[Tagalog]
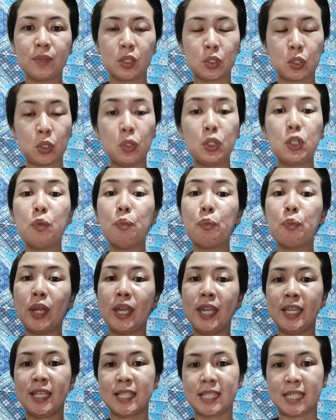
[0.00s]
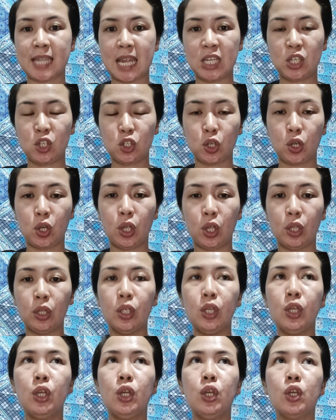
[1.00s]
So, kung yun po ay
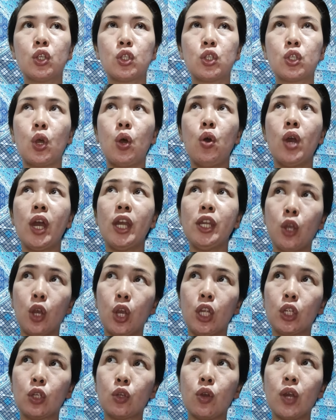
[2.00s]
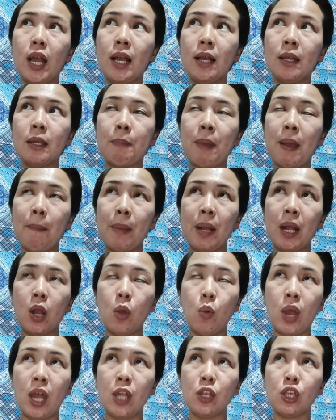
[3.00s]
extension. So, ngayon, kung ang
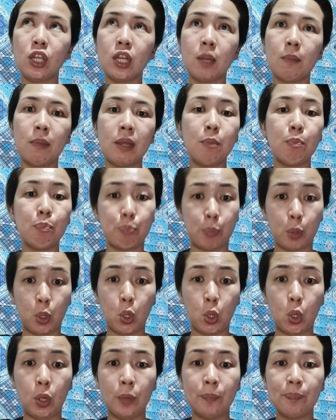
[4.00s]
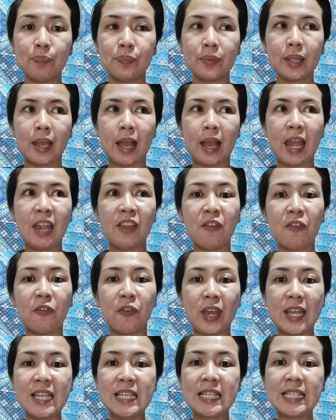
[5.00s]
ipapagawa nyo naman po ay
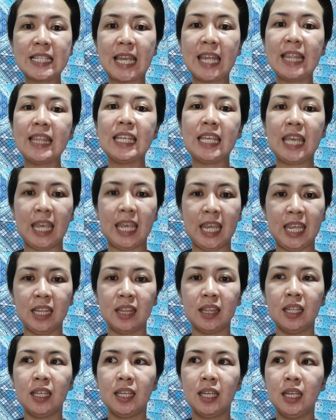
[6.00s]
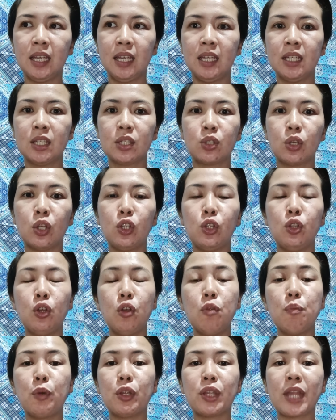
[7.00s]
fence and gate, So,
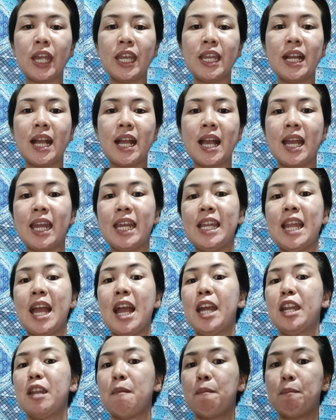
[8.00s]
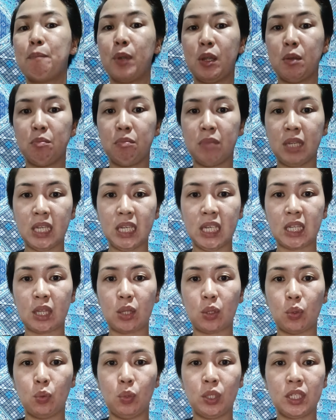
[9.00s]
doon po tayo nangangailangan ng
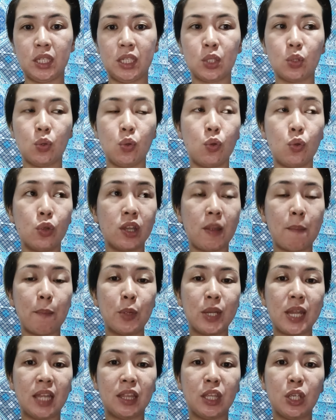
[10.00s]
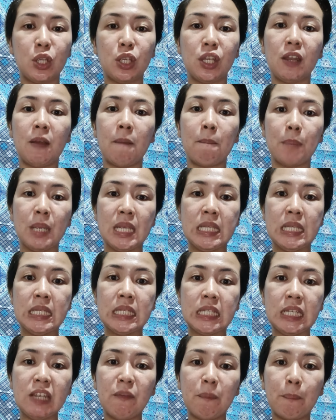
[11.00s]
permit, which is kukunan po natin yun ng
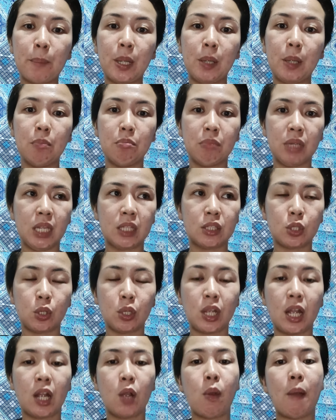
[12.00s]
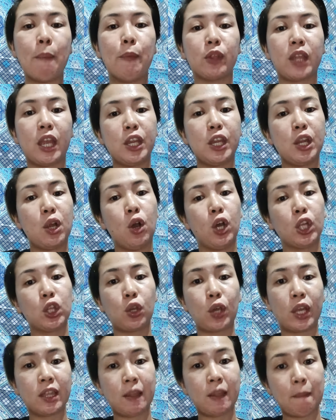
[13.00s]
fencing permit. So, gagawa po tayo ng
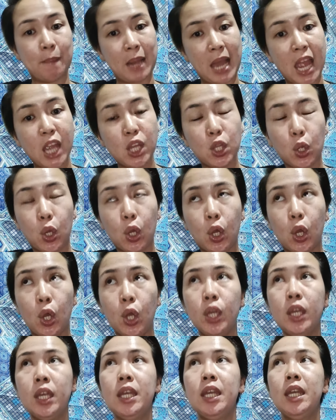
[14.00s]
AutoCAD na plano.